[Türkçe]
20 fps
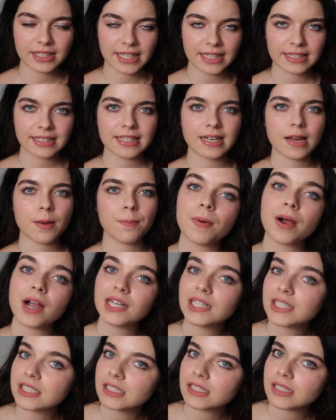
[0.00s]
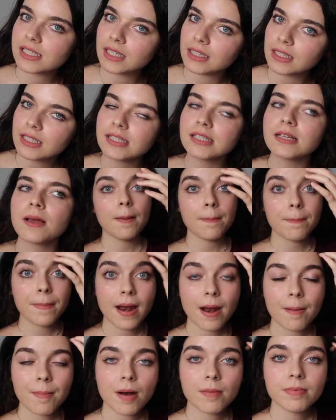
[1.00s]
etiketiyle paylaşırsanız hep
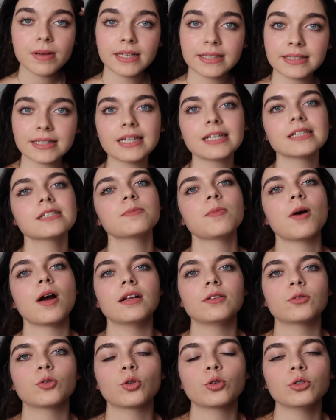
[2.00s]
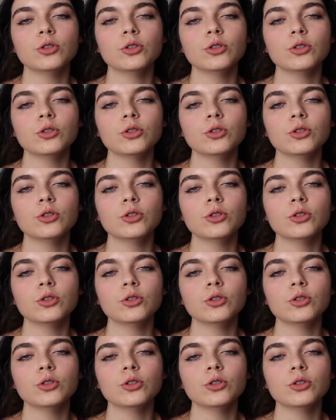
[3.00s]
beraber bir etkileşim halinde